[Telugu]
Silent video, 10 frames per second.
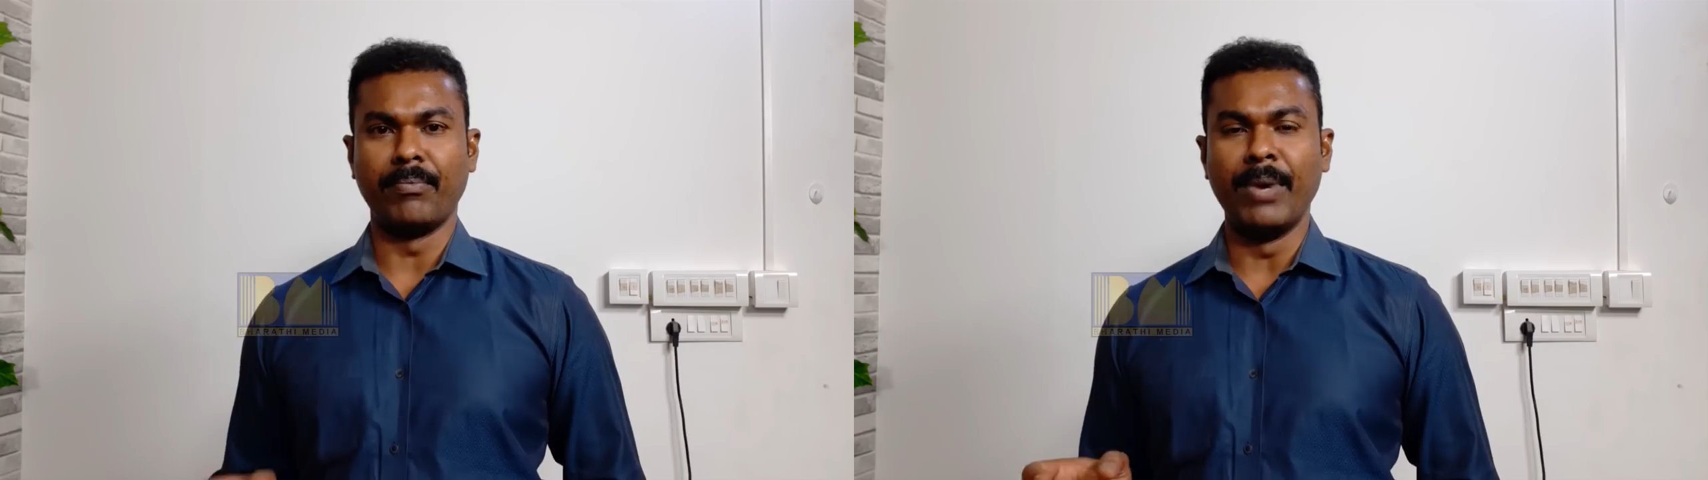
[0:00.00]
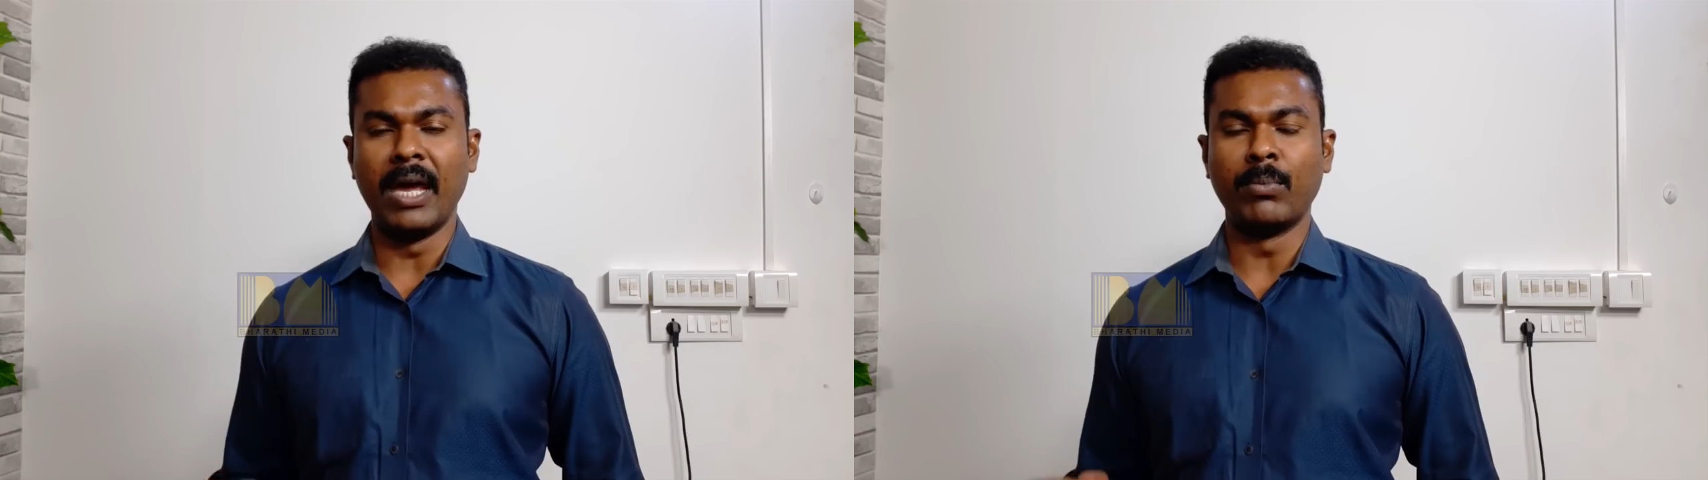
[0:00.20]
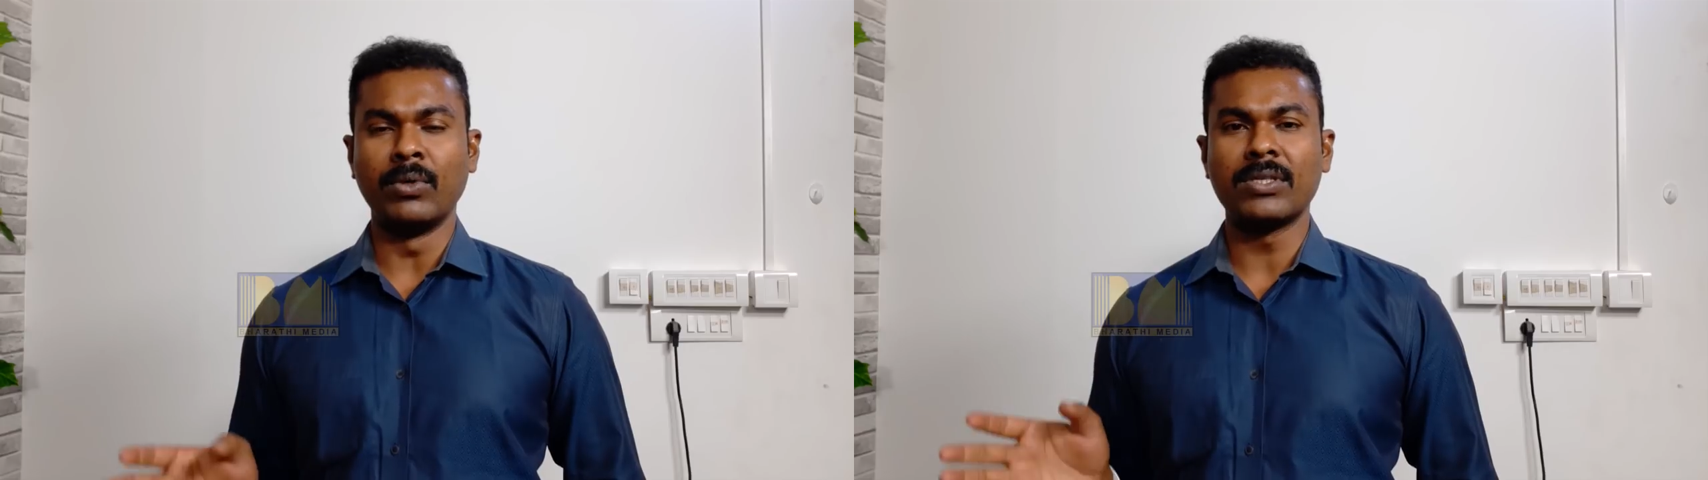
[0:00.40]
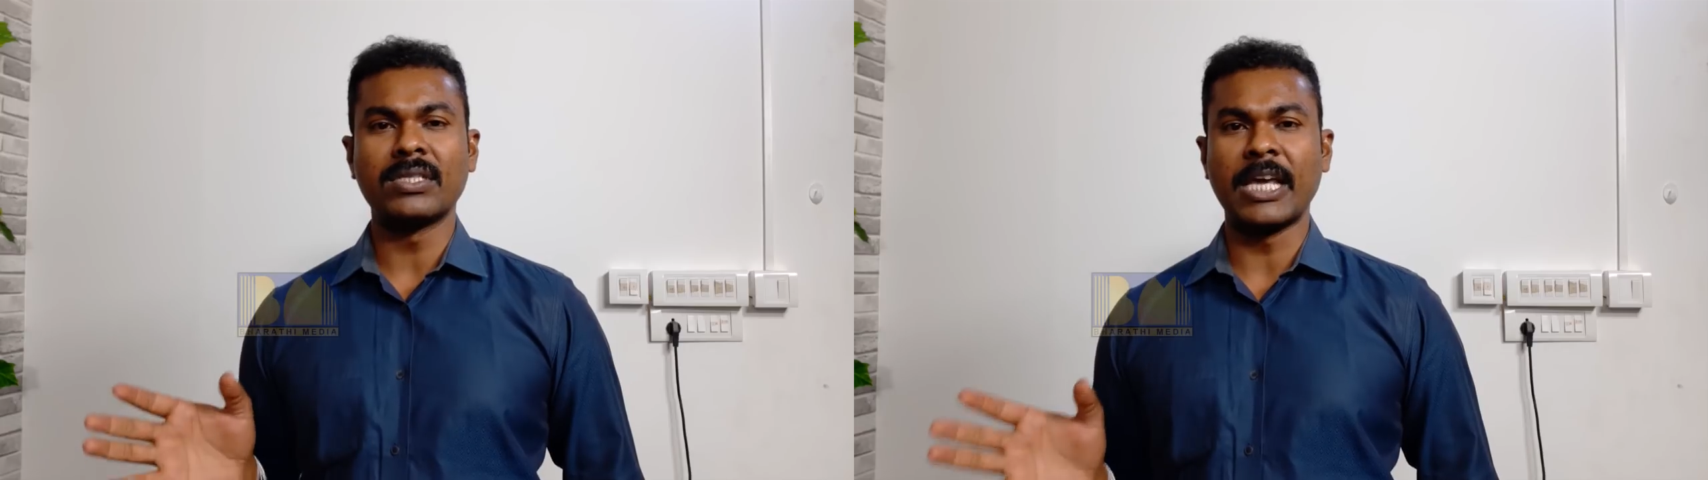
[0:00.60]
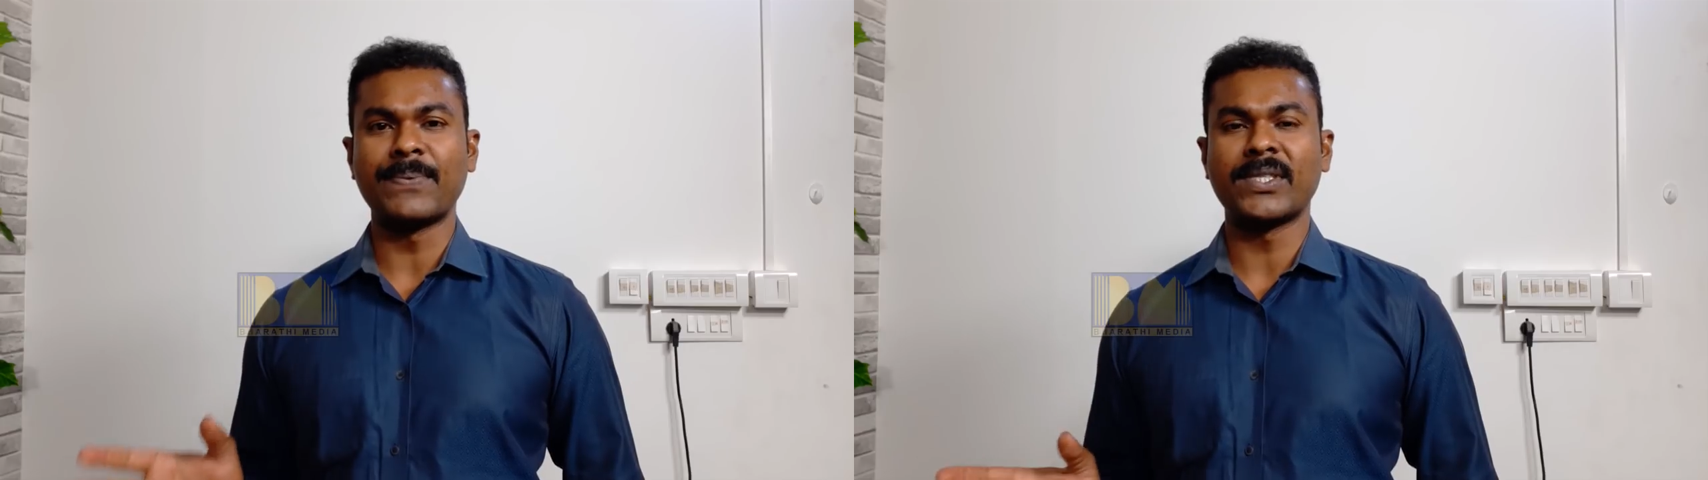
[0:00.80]
మేము
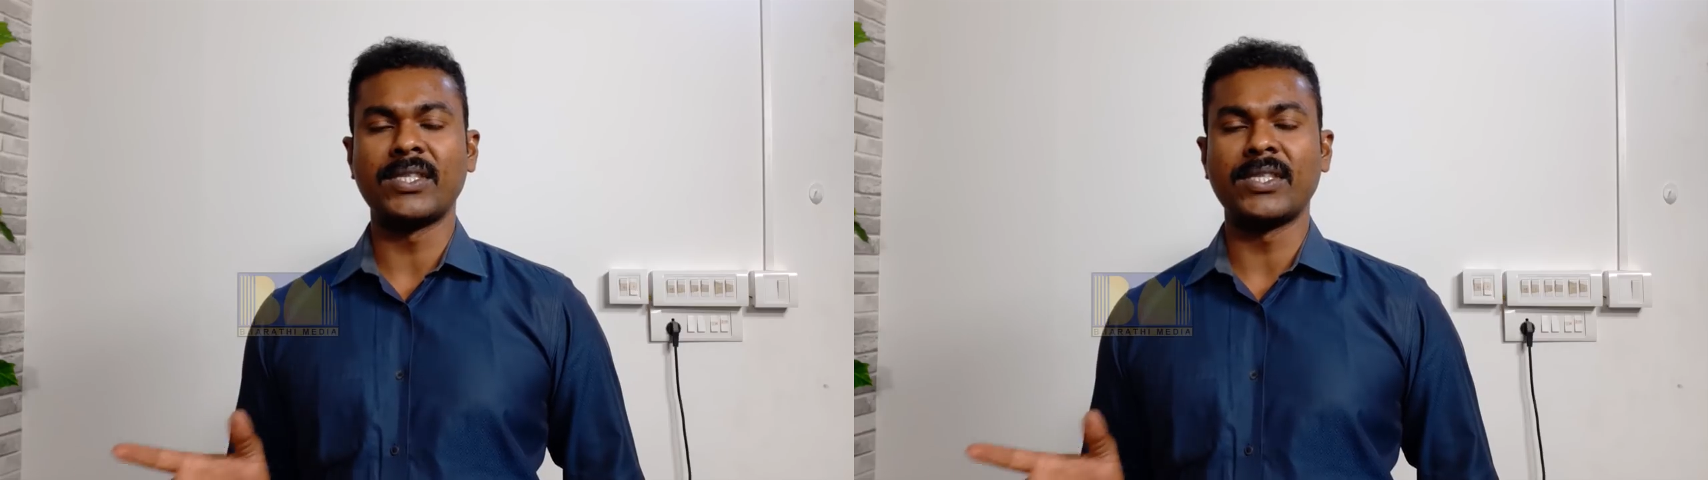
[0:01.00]
స్టెప్స్